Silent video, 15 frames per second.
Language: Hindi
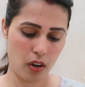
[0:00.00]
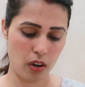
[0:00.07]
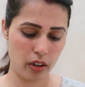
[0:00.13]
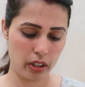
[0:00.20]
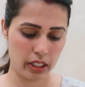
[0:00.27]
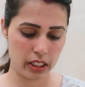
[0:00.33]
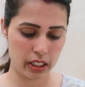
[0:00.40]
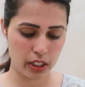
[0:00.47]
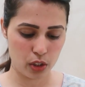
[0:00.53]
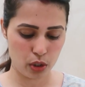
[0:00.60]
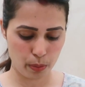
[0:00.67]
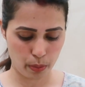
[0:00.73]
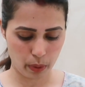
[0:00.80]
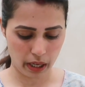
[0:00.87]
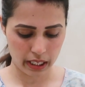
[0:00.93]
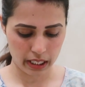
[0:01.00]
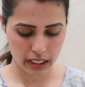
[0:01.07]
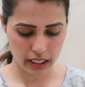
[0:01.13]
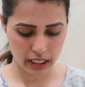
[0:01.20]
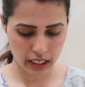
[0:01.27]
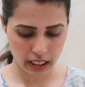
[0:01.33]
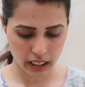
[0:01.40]
और इसके जो
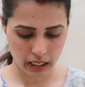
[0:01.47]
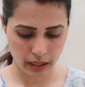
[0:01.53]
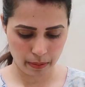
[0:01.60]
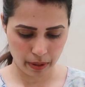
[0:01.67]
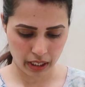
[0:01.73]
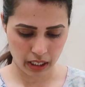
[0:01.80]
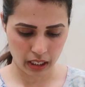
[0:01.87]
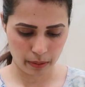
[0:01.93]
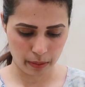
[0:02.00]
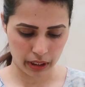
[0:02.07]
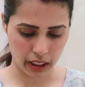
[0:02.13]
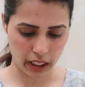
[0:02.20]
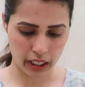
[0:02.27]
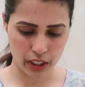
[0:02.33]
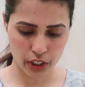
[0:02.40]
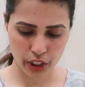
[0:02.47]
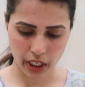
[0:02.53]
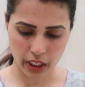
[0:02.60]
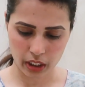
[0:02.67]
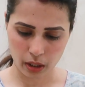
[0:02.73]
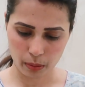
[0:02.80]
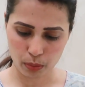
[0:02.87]
प्राइस है मैंने बताया
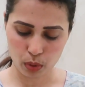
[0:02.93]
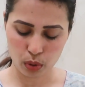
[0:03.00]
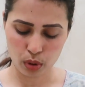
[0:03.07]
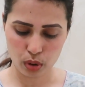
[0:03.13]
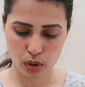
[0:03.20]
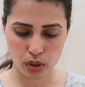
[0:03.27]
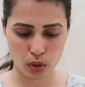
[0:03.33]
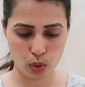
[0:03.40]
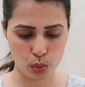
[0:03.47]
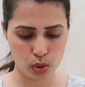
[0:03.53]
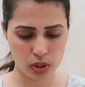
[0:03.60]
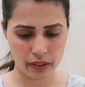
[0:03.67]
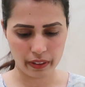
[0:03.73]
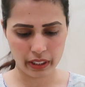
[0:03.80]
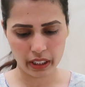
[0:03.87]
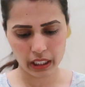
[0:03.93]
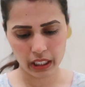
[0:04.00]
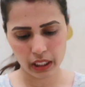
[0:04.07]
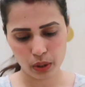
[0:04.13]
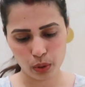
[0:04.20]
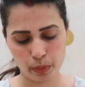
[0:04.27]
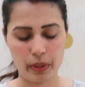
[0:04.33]
शायद आपको टू
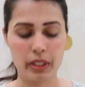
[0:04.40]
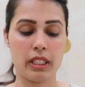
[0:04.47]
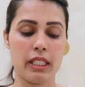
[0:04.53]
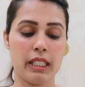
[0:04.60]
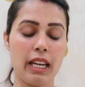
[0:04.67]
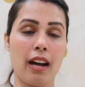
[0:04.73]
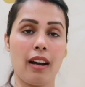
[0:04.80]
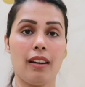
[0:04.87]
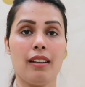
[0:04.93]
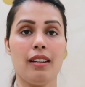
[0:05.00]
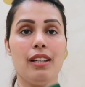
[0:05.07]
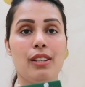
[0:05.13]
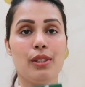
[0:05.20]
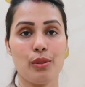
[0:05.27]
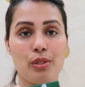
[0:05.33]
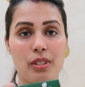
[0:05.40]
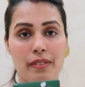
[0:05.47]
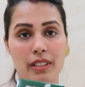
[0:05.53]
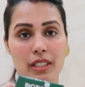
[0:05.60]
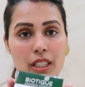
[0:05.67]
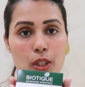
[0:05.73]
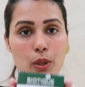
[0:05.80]
सेवेंटी रुपीज़ या टू
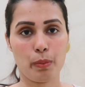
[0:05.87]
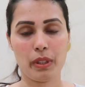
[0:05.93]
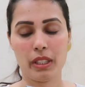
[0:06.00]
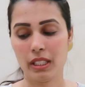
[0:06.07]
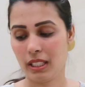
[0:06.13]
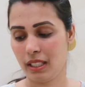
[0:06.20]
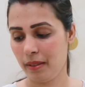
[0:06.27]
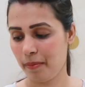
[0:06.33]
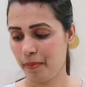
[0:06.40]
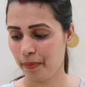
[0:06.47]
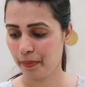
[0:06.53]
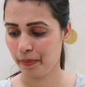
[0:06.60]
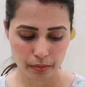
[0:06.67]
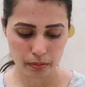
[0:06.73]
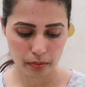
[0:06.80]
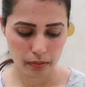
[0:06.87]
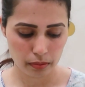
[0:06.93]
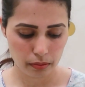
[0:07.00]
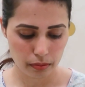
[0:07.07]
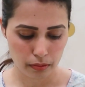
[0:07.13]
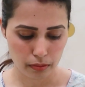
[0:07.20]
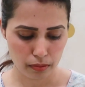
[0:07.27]
सेवेंटी
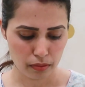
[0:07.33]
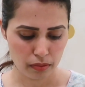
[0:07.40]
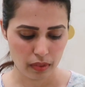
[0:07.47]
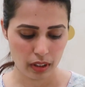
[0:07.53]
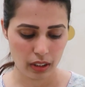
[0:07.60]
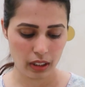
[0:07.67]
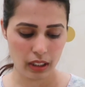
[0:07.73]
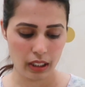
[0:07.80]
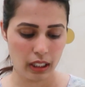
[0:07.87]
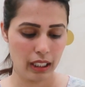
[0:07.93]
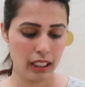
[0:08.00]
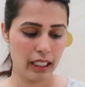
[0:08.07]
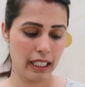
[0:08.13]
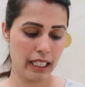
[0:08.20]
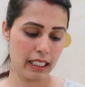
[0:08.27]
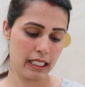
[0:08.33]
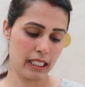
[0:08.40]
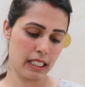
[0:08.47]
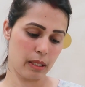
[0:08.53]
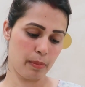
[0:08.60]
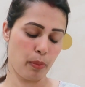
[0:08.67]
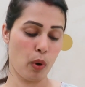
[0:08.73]
रुपीज़
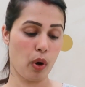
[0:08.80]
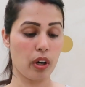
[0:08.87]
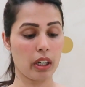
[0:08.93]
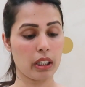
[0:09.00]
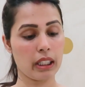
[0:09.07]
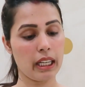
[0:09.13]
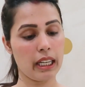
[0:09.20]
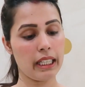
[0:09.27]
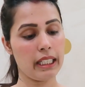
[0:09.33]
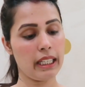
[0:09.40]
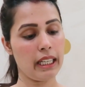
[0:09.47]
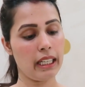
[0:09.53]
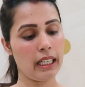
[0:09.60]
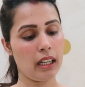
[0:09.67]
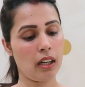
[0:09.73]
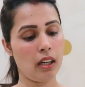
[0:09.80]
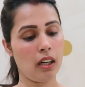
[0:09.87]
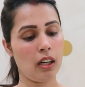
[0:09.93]
नेक्स्ट प्रोडक्ट है ये